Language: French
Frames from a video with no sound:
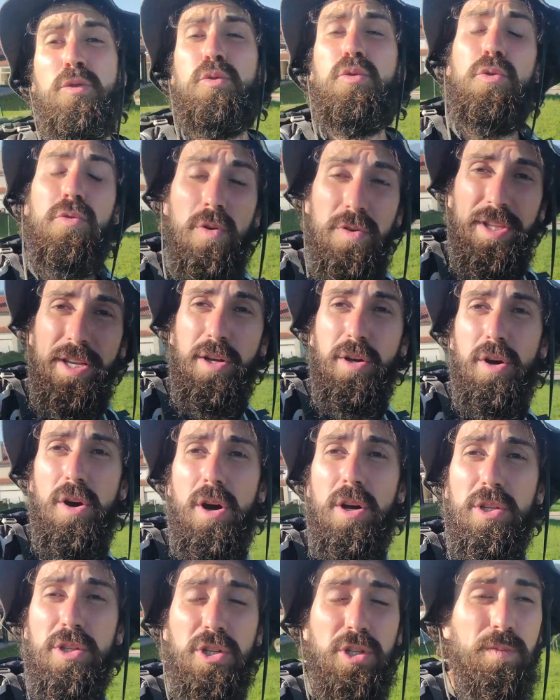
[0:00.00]
tout nouveau
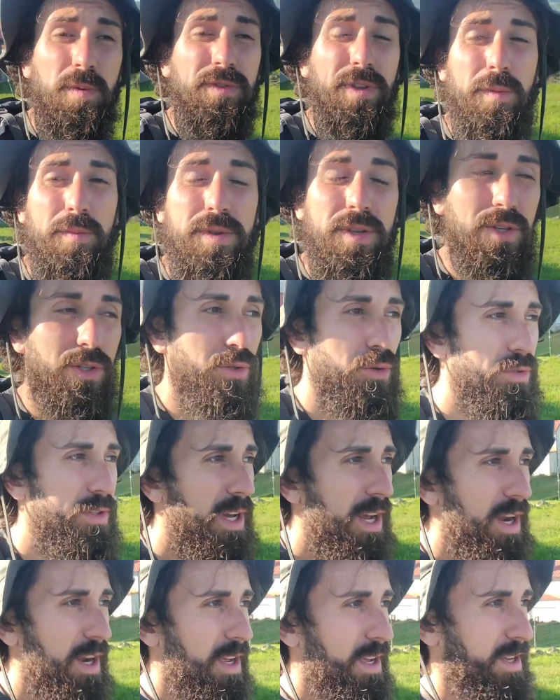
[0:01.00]
décor, changement d'ambiance
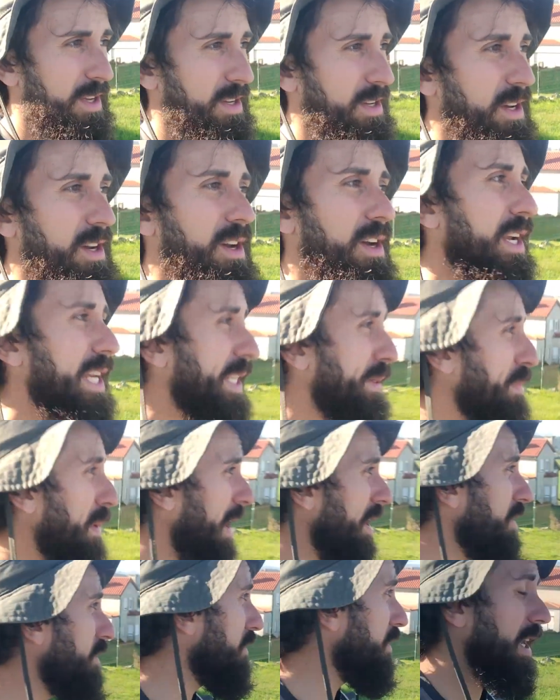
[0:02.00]
totale. Euh,
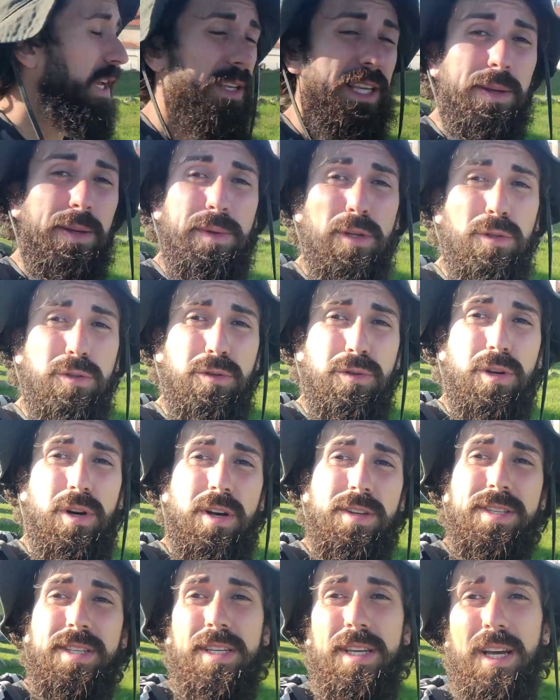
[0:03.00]
L'Espagne, voilà, le Camino du
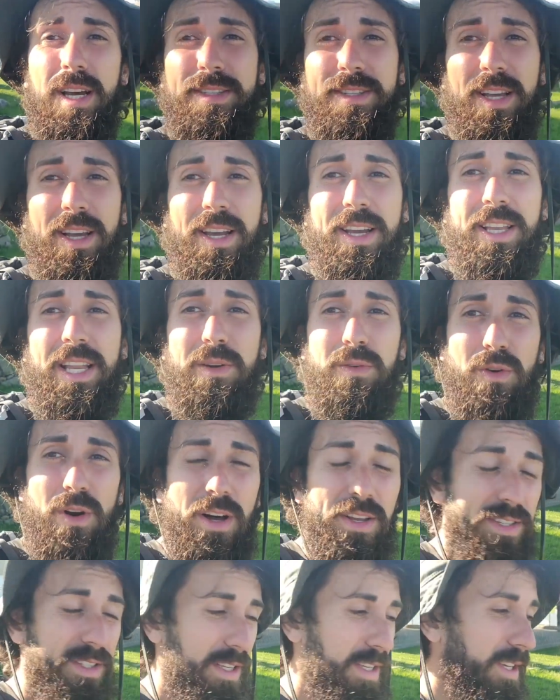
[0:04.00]
Nord, c'est euh, ça n'a rien à
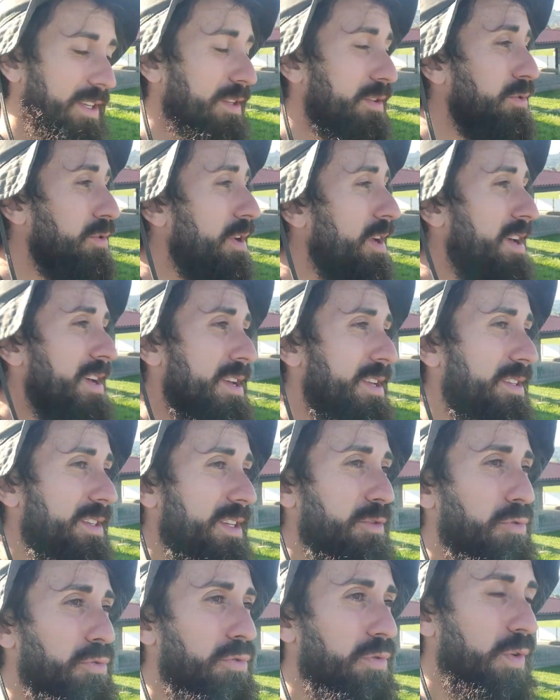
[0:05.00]
voir, c'est
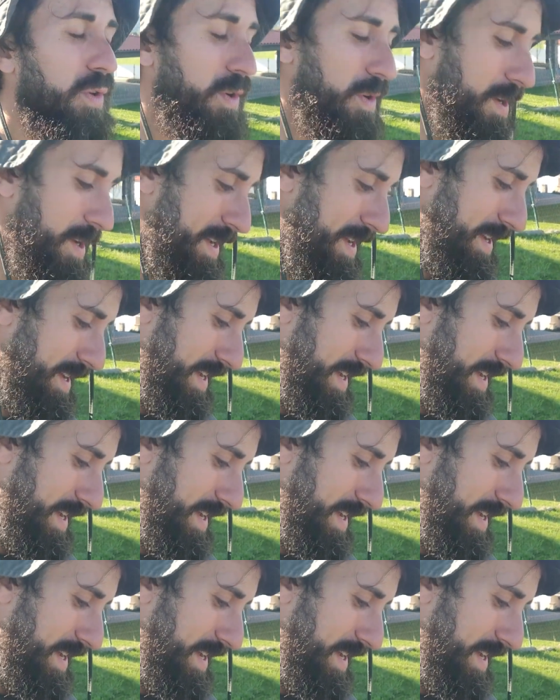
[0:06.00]
tout nouveau.